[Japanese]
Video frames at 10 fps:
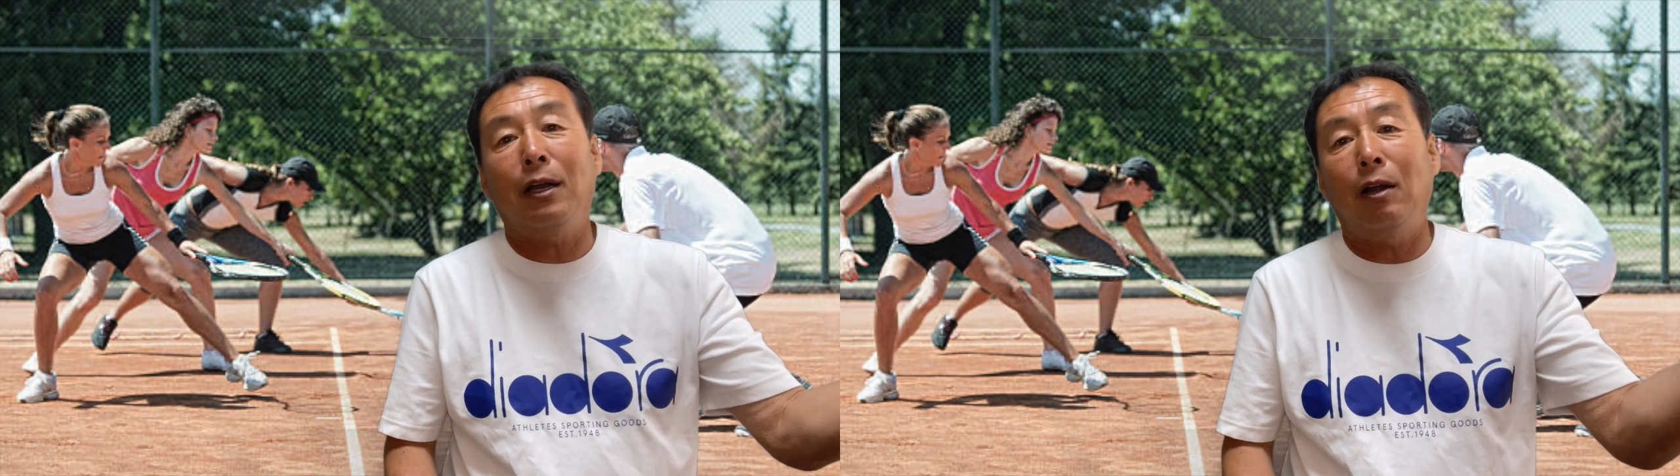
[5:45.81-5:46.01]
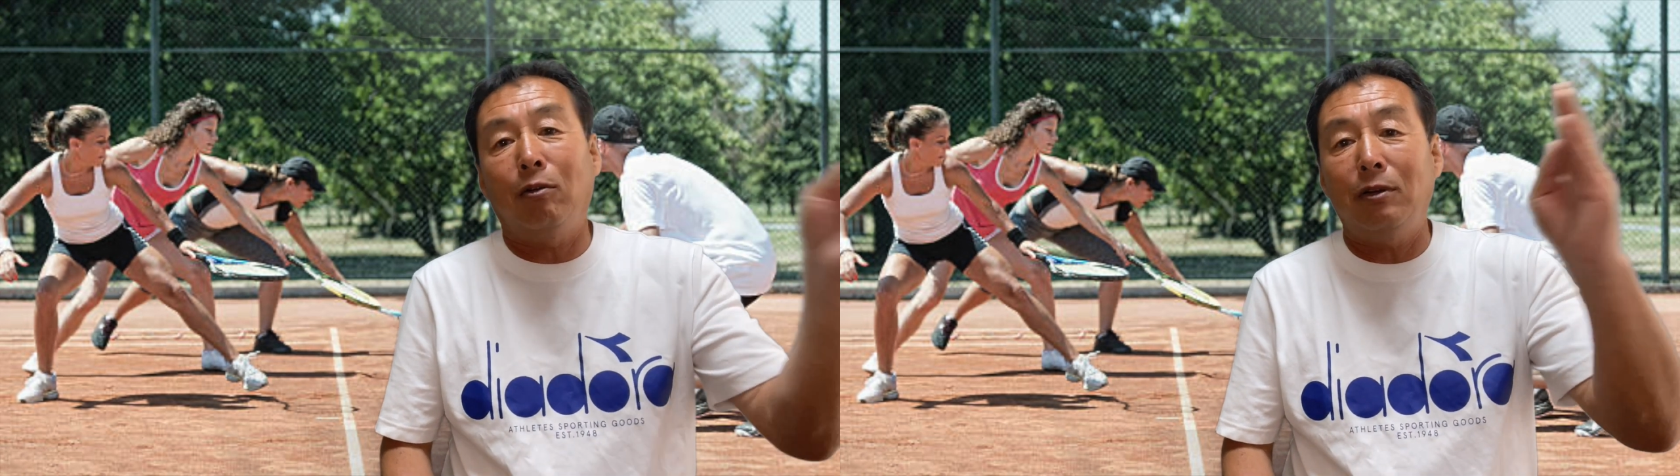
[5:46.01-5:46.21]

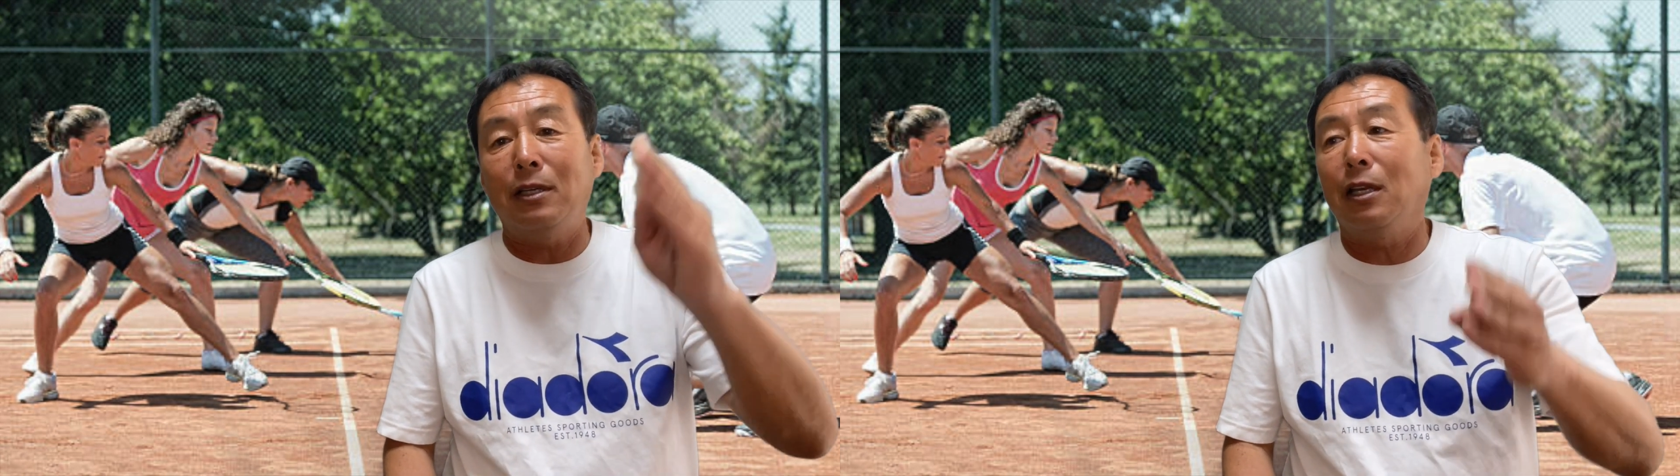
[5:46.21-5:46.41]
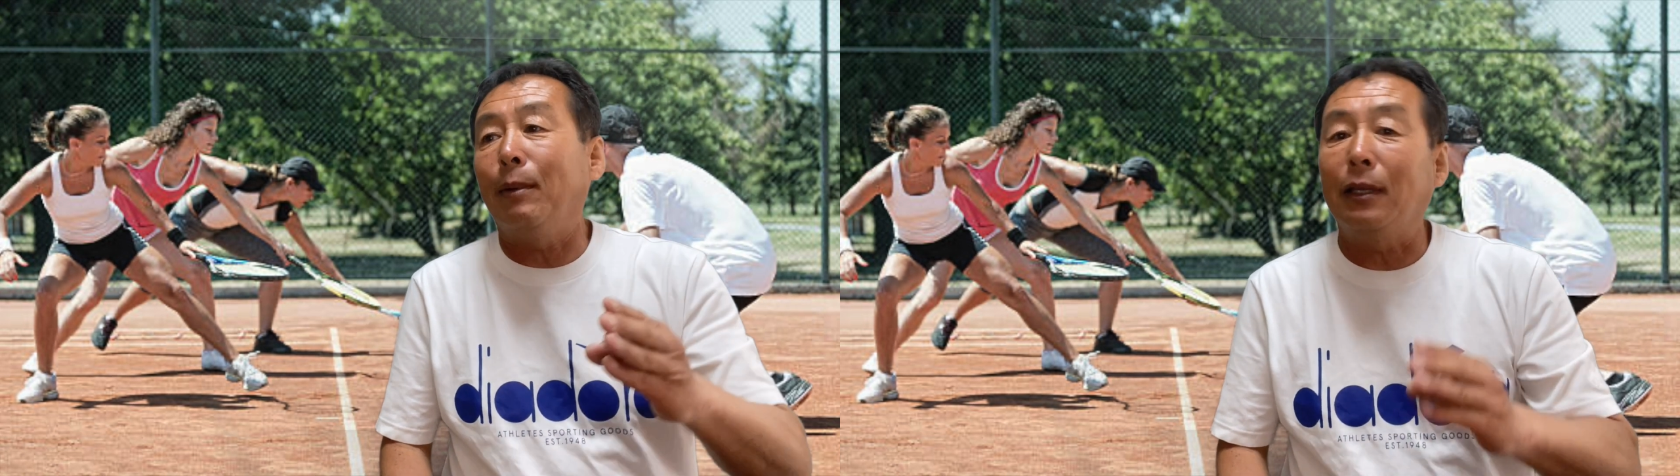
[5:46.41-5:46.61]
から6年
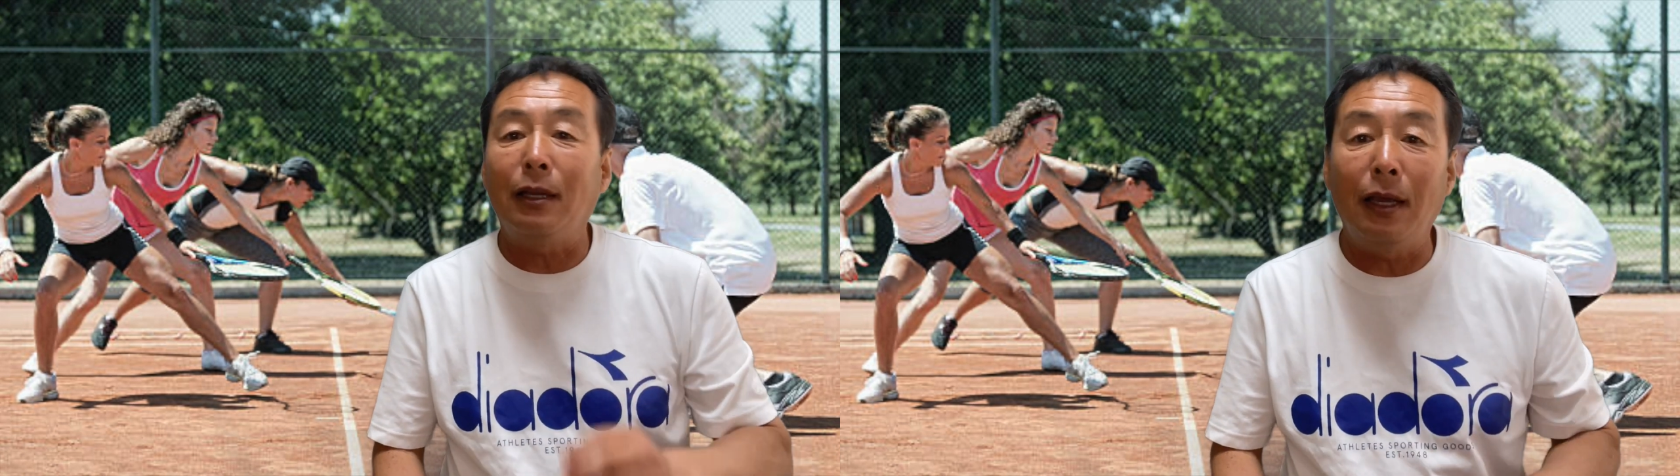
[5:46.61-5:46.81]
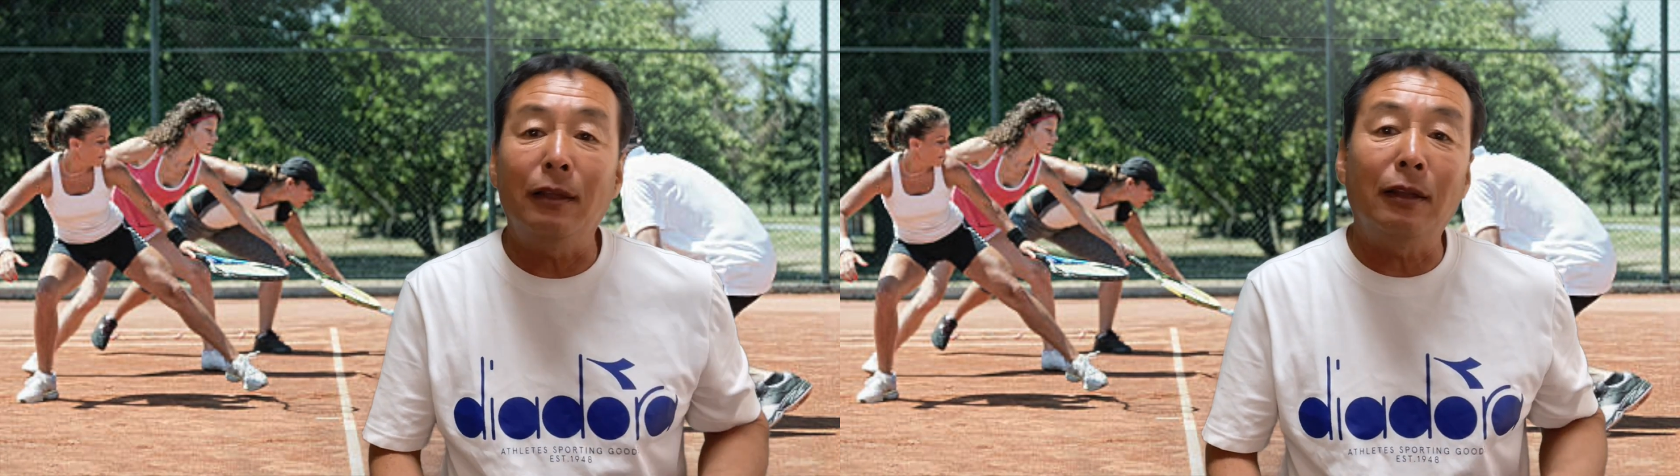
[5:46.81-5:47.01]
生まで
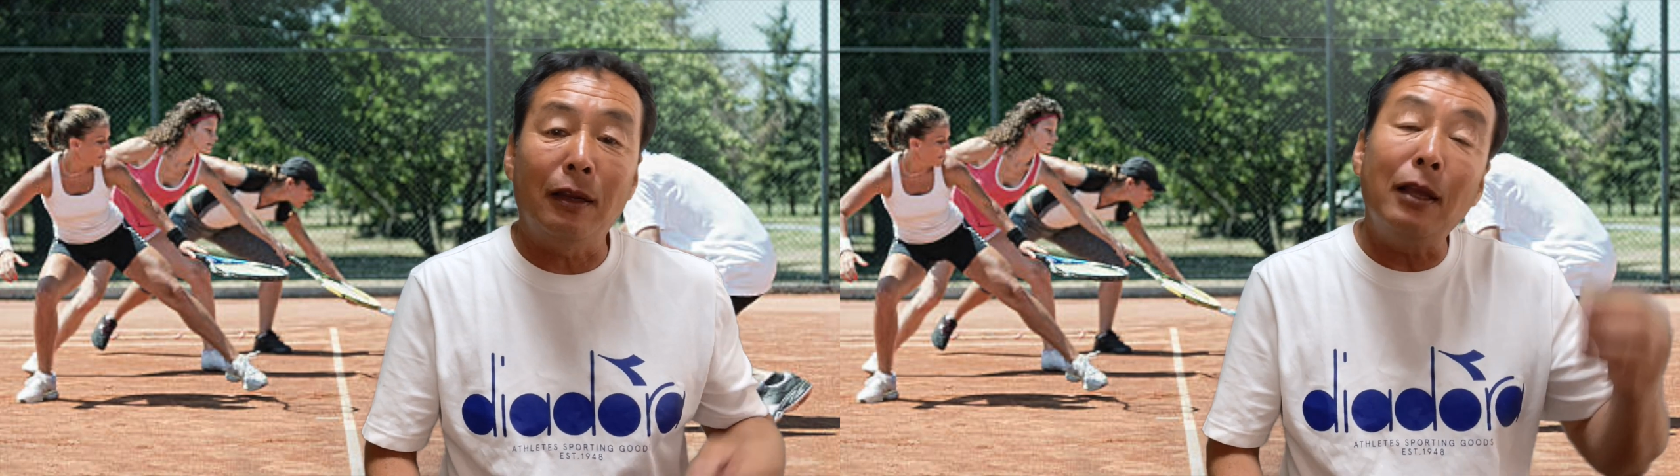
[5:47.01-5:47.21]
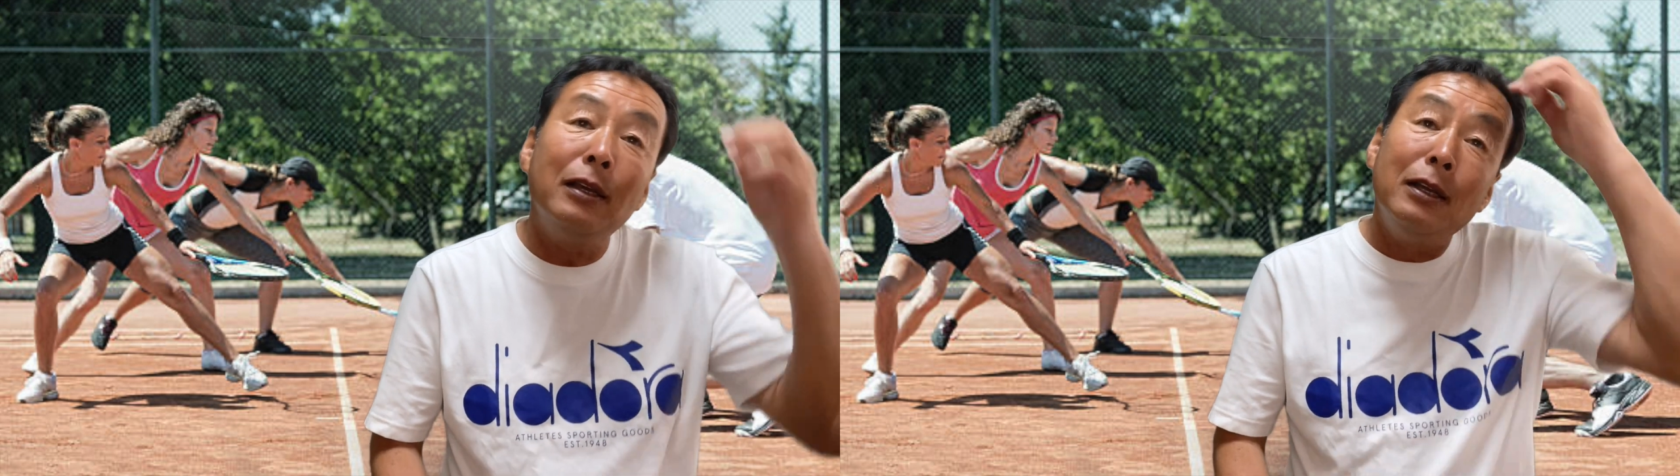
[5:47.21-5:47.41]
ねって
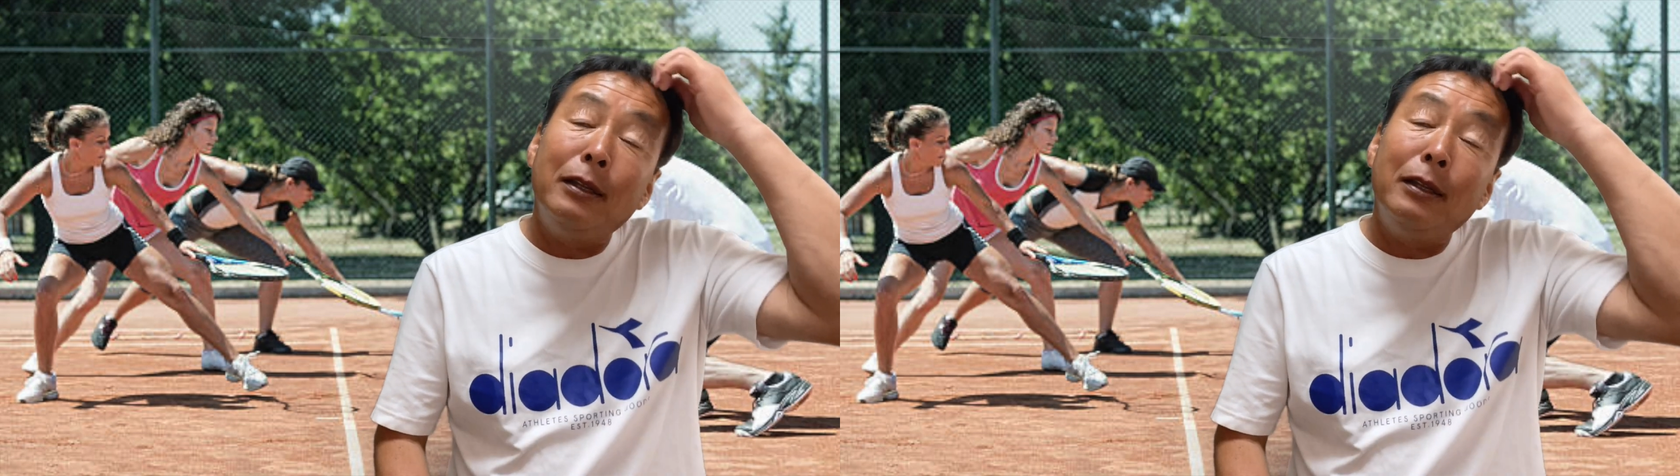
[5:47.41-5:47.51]
ね。